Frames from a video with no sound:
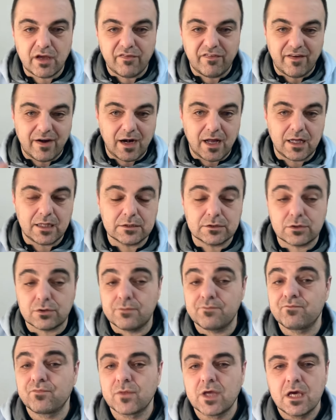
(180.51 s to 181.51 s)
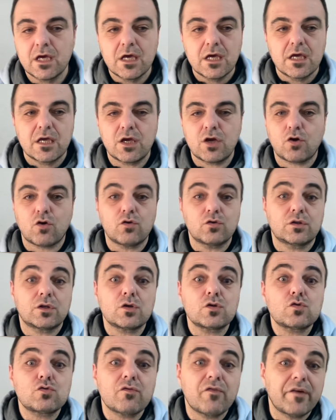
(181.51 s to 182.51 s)
fra l'altro incontra
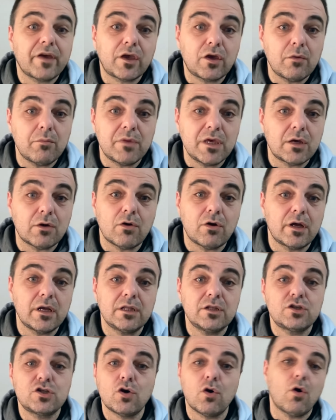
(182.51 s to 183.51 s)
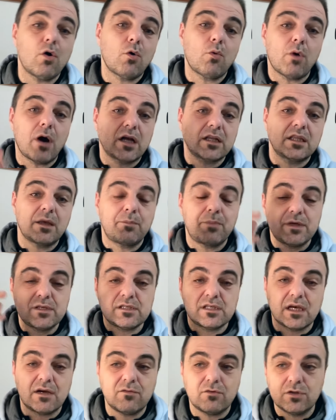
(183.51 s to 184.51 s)
un suo vecchio amico che gli dice oh guarda
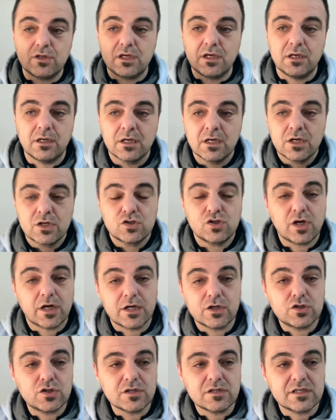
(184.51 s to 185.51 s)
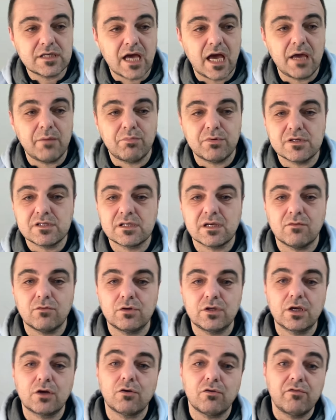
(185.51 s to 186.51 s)
pensavo di già che ci sei pensavo
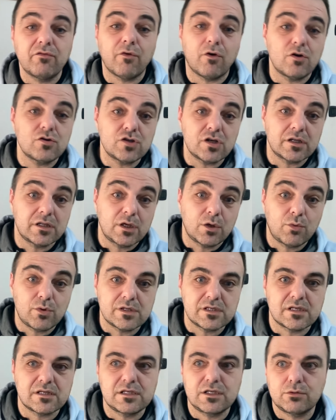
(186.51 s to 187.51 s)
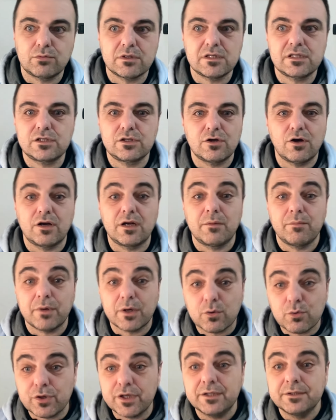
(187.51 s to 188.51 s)
di coinvolgerti in questa situazione
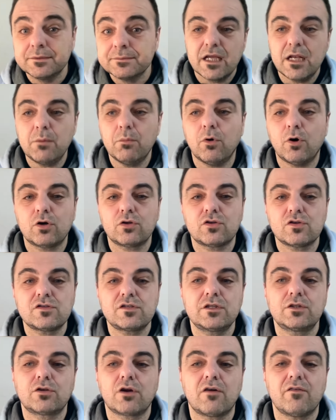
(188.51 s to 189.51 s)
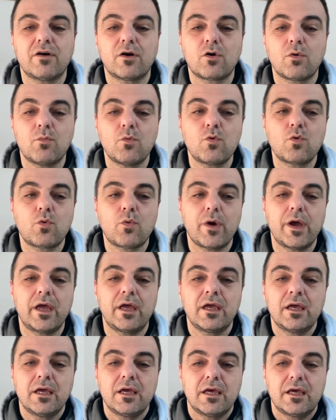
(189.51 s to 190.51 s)
per cui il morto si trova
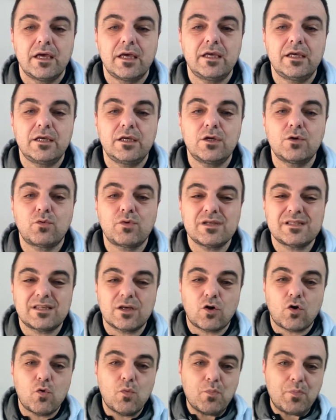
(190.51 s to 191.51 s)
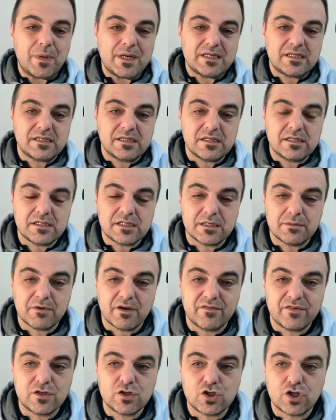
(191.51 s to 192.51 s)
comunque in questa
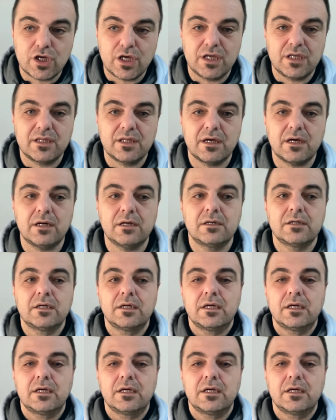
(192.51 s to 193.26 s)
complessissima vicenda